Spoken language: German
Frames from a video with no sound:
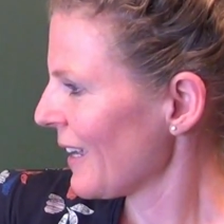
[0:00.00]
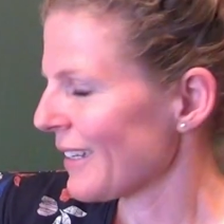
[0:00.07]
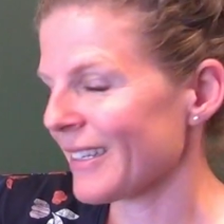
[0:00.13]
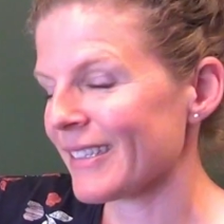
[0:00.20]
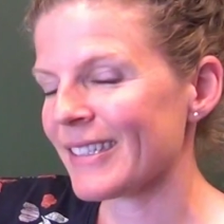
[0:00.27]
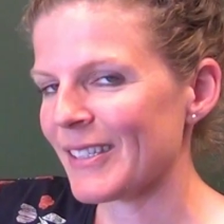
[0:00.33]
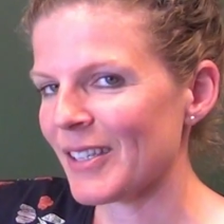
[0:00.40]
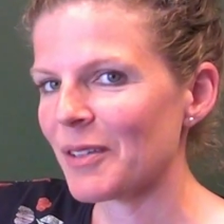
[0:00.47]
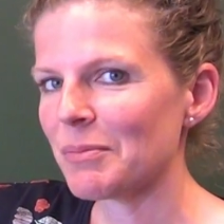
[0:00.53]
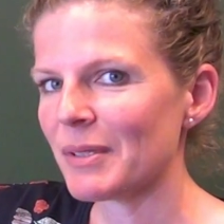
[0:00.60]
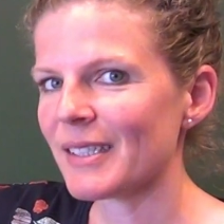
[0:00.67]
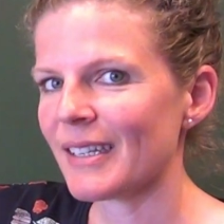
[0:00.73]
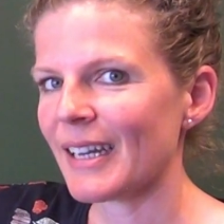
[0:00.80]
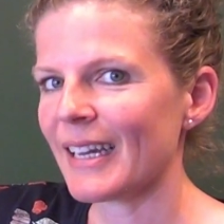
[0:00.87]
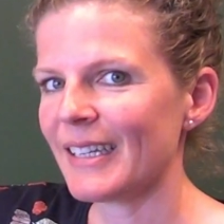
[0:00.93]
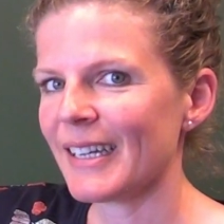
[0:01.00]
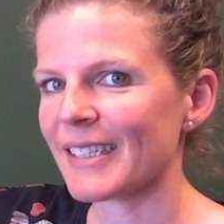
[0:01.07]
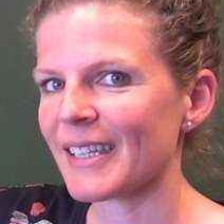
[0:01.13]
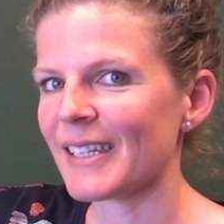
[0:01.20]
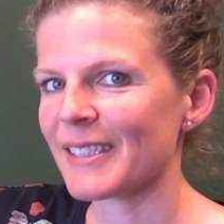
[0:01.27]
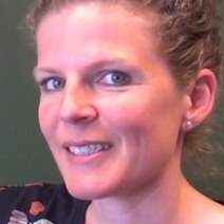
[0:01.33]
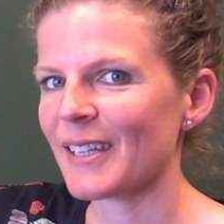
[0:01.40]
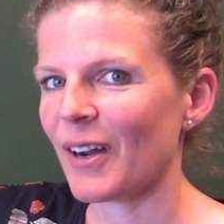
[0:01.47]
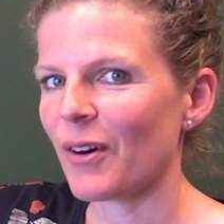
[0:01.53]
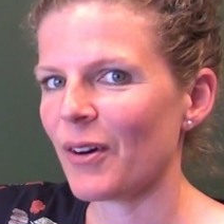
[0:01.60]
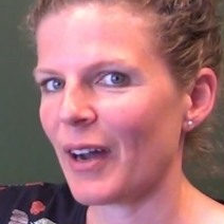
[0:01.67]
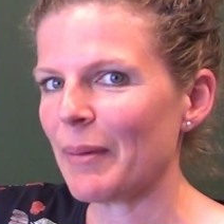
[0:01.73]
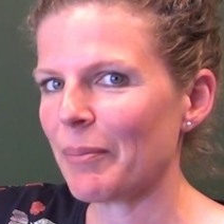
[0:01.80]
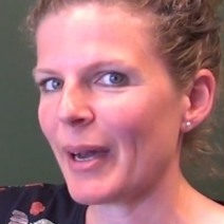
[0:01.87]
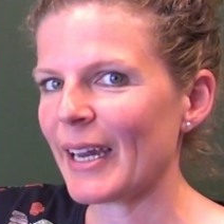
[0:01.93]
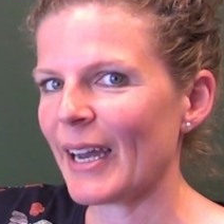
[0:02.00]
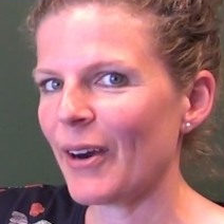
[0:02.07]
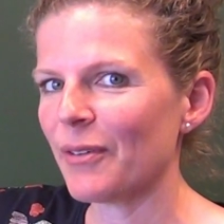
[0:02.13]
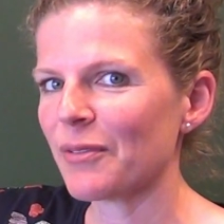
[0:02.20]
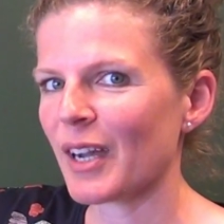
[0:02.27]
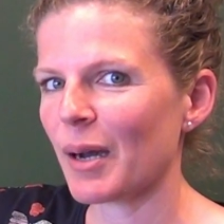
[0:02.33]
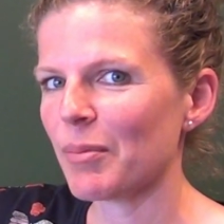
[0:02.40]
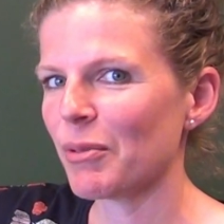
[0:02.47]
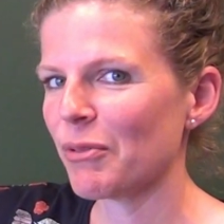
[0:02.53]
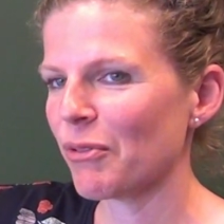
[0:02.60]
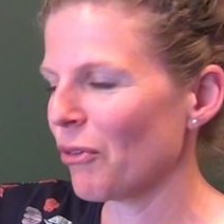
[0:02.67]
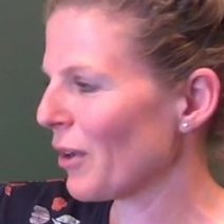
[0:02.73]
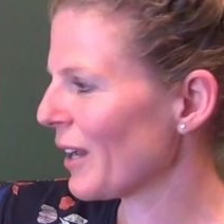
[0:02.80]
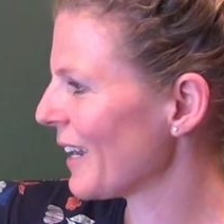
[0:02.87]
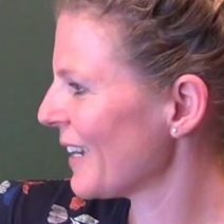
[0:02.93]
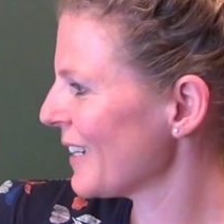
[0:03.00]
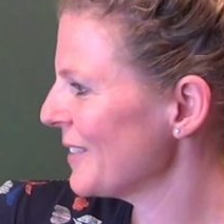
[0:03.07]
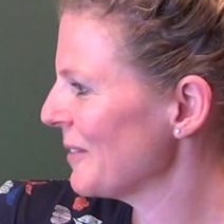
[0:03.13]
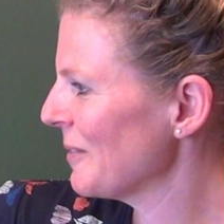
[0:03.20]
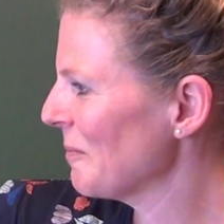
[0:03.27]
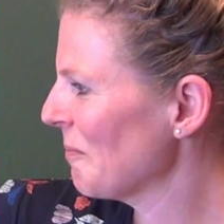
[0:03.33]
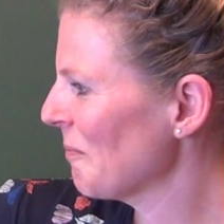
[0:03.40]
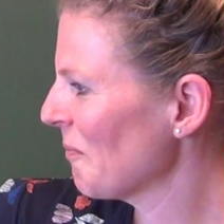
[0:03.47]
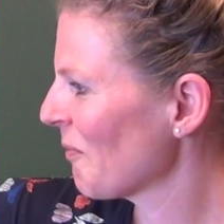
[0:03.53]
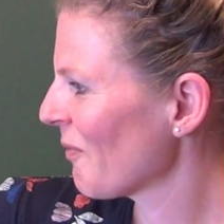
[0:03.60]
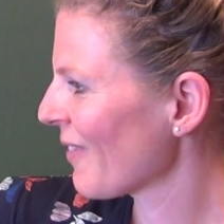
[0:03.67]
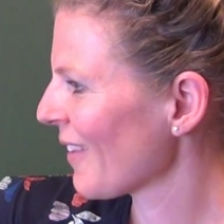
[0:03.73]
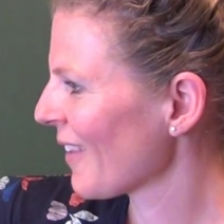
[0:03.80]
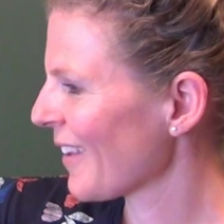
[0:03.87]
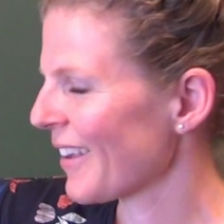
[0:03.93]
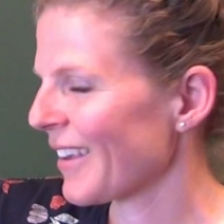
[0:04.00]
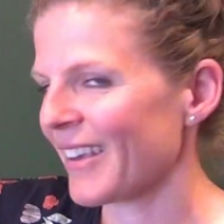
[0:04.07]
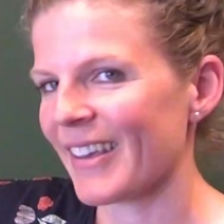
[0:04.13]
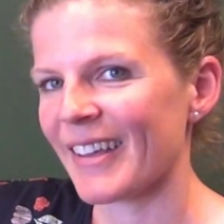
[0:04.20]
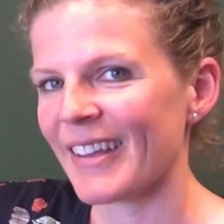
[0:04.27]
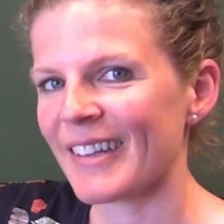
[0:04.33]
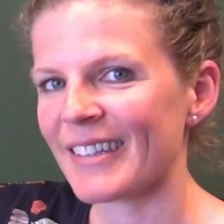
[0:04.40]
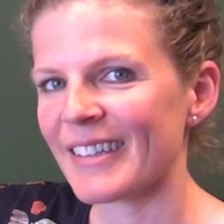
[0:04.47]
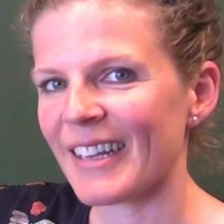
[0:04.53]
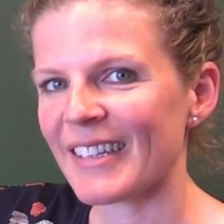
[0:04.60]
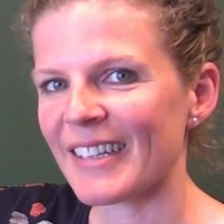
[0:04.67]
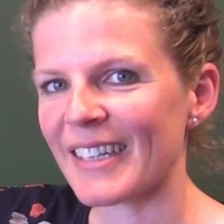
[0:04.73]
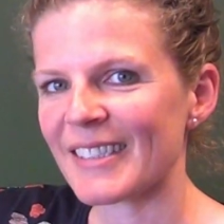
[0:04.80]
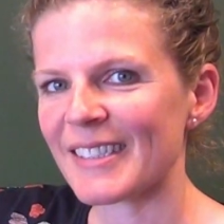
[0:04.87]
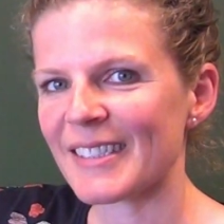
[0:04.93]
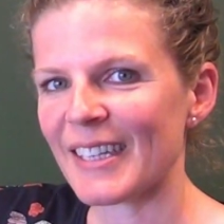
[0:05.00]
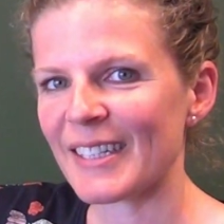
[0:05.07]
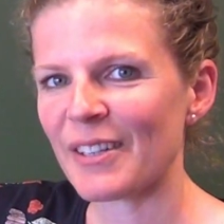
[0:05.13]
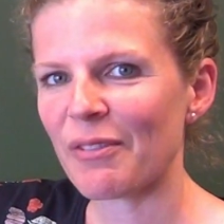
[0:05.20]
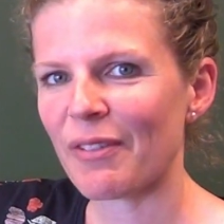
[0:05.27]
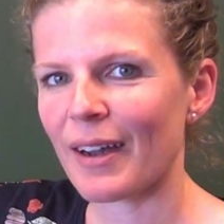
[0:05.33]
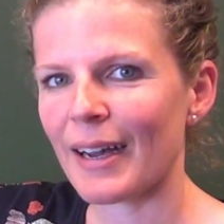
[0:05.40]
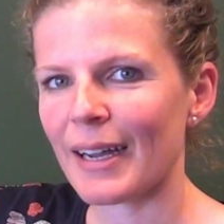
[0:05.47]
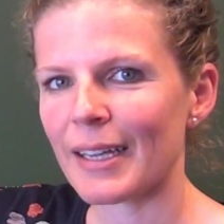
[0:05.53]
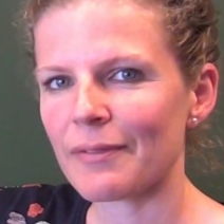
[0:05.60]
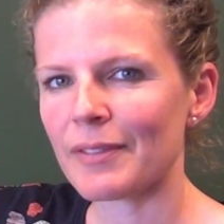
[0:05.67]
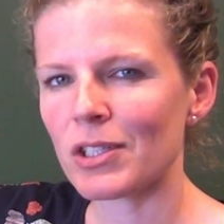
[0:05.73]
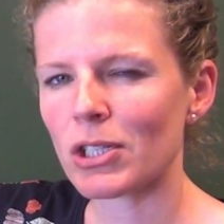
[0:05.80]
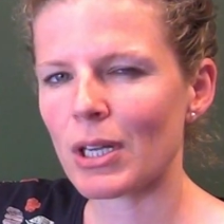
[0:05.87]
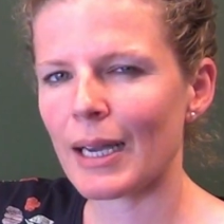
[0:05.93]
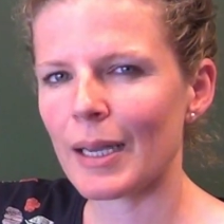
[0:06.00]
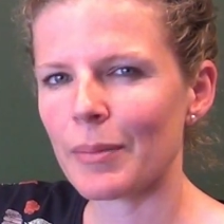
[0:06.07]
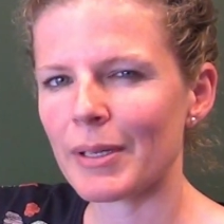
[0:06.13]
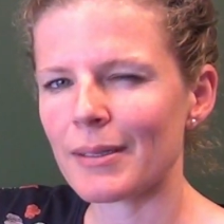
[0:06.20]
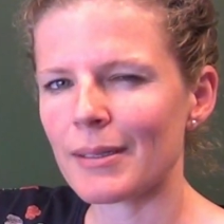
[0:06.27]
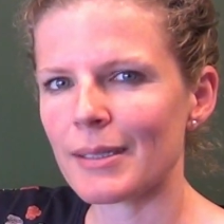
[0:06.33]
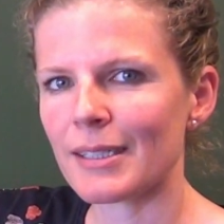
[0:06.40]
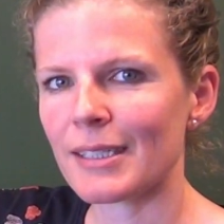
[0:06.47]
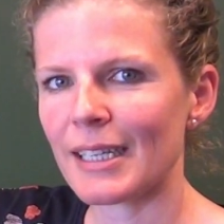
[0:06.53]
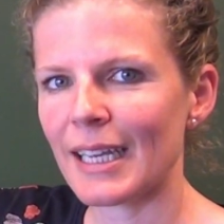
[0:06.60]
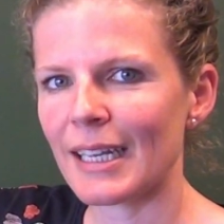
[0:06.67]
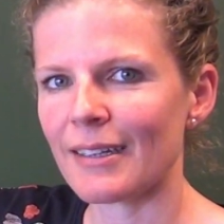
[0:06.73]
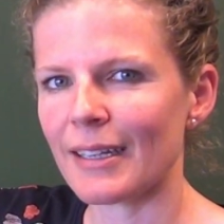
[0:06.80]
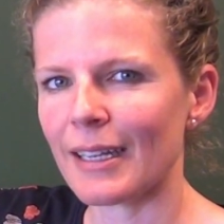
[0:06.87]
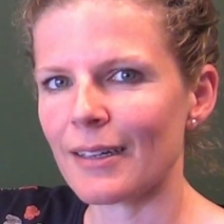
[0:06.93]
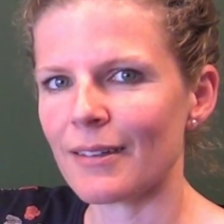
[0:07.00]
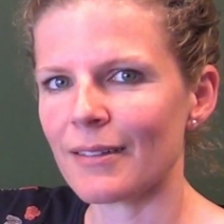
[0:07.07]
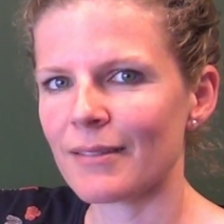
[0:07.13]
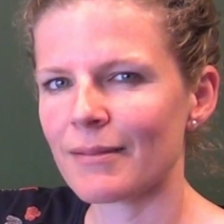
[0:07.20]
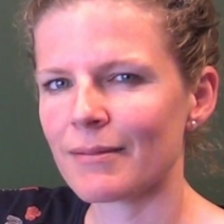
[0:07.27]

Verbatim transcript: Das ist ein bisschen anders als bei der Aufgabe vorher, denn jetzt ist ja die Frage, wie schreibe ich die 10 hin?